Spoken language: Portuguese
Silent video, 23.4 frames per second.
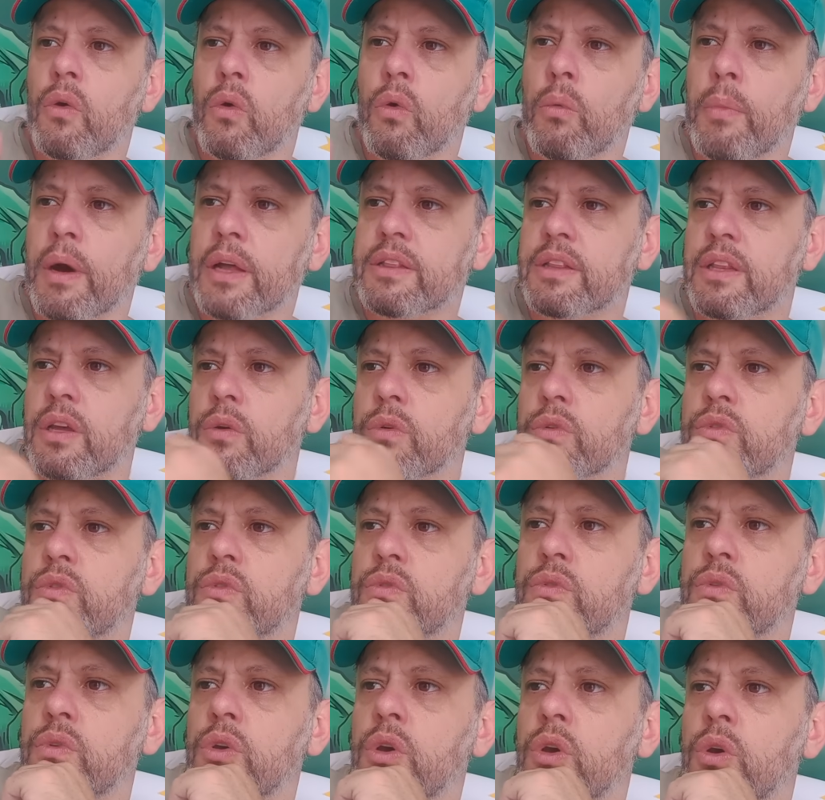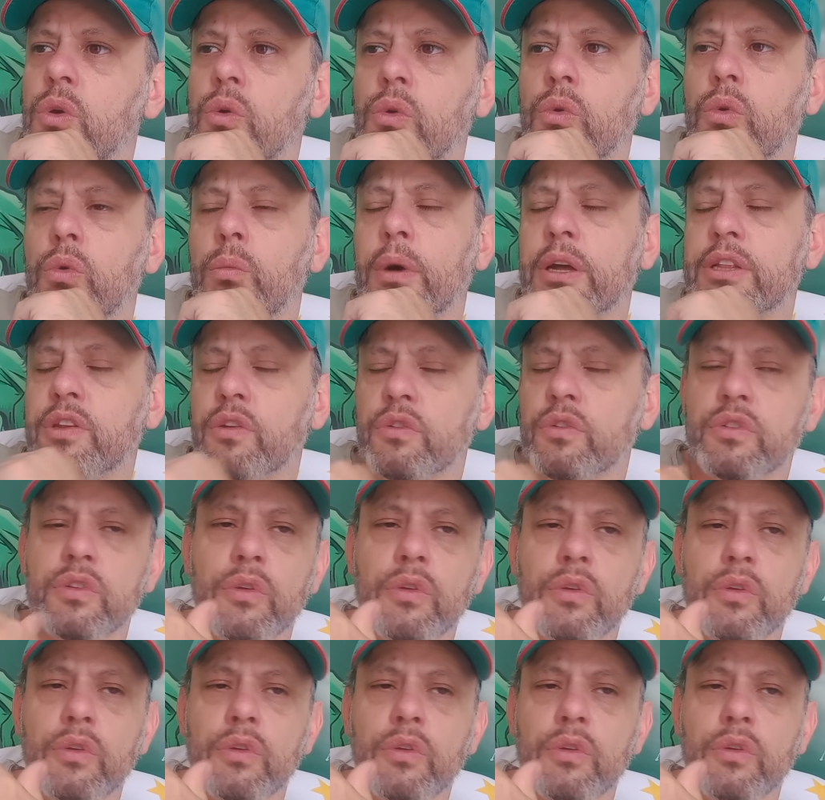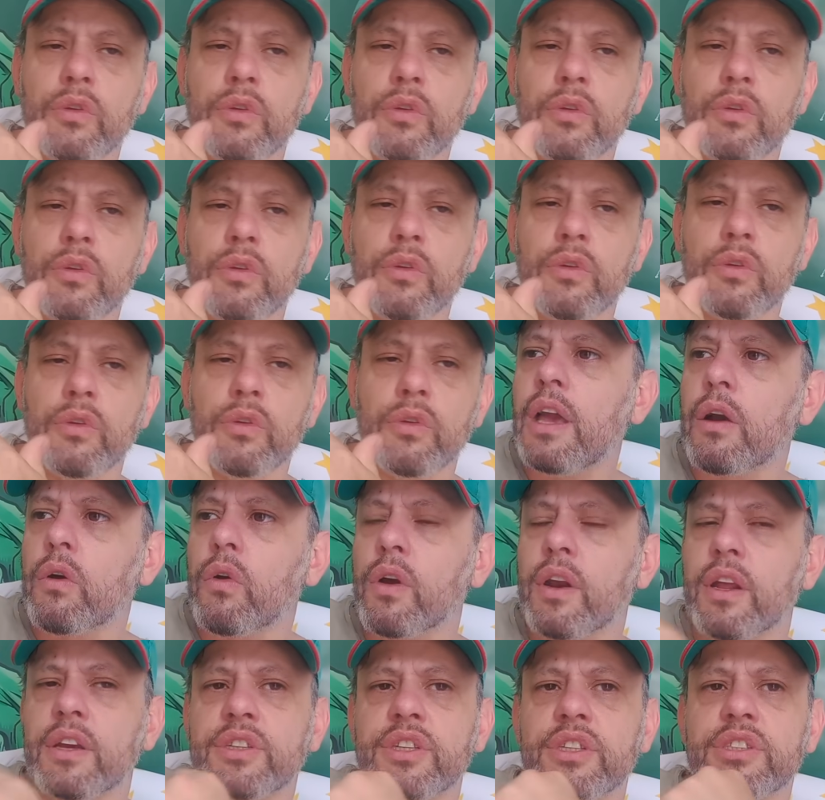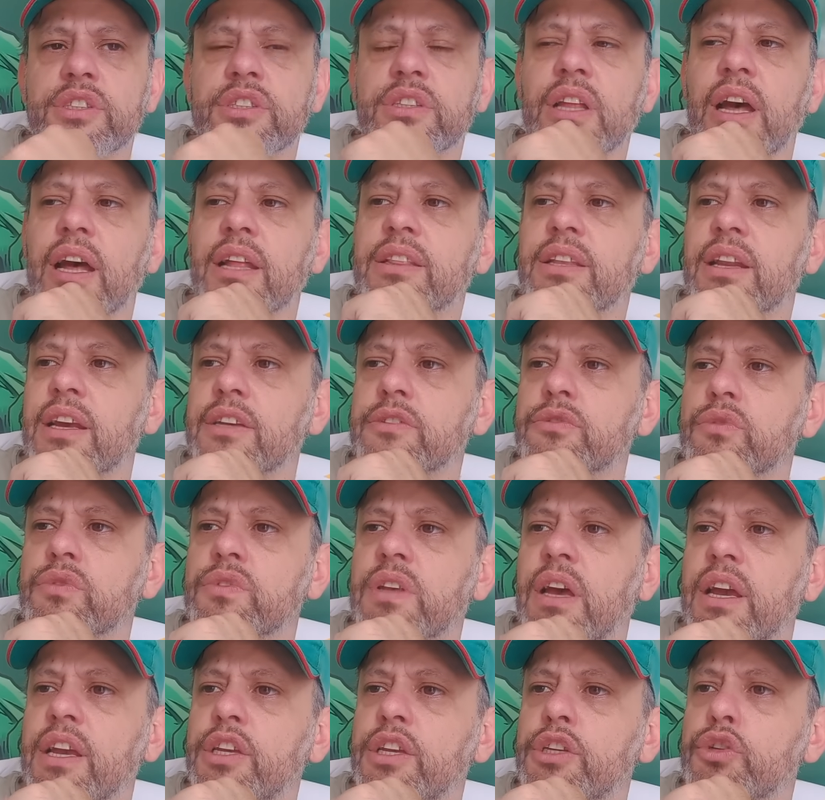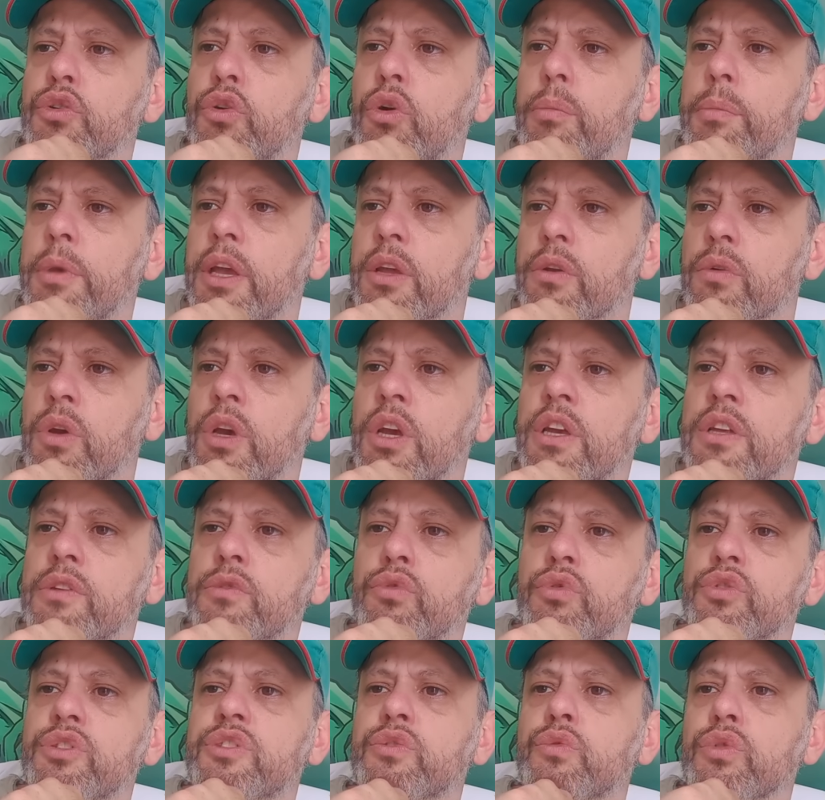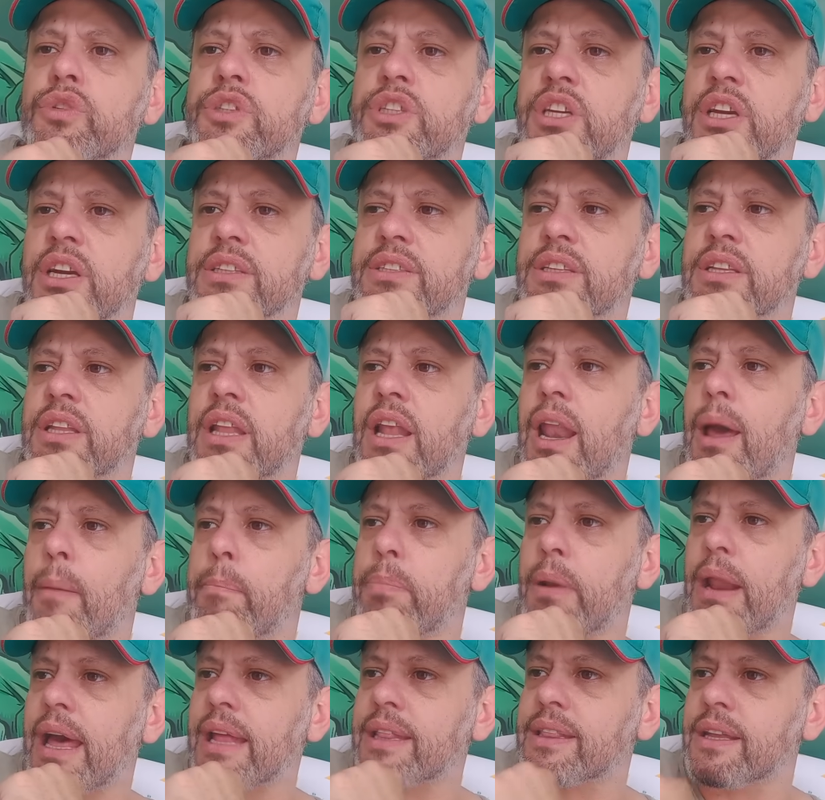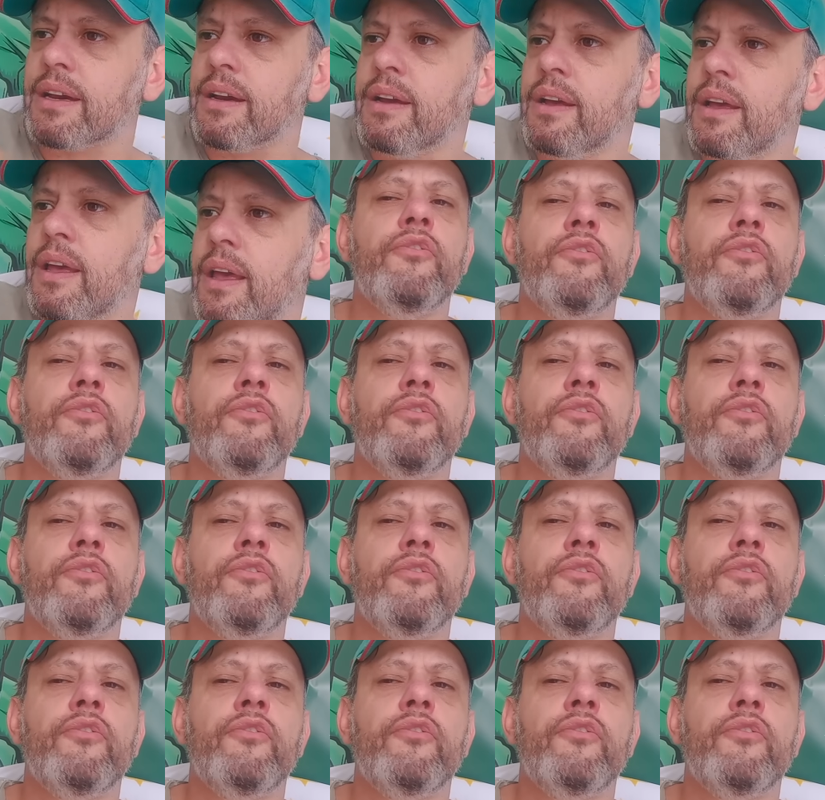O Matheus o Matheus não deu certo e agora a gente está atrás do Zaid Romero, do Estudiante de La Plata.